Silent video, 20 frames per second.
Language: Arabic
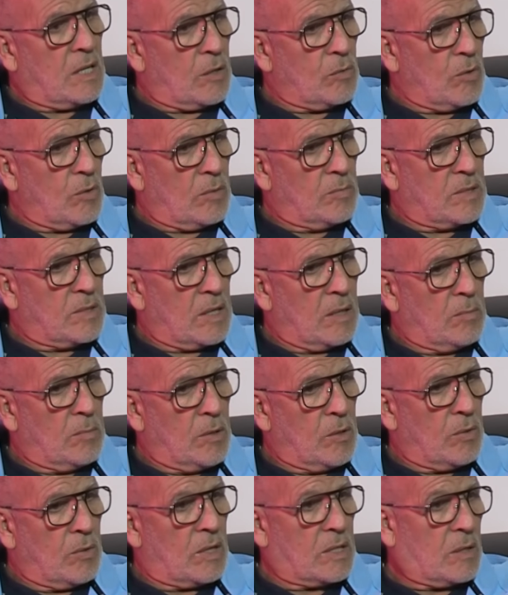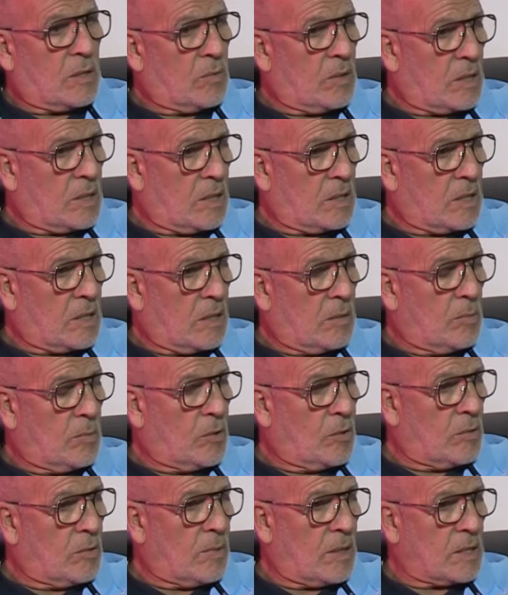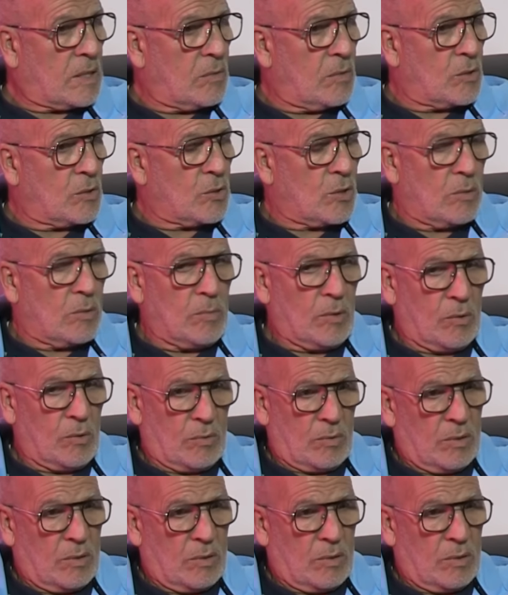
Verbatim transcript: ناخذوا 5 المليون عطاونا 3 المليون ما عطاونا 2 المليون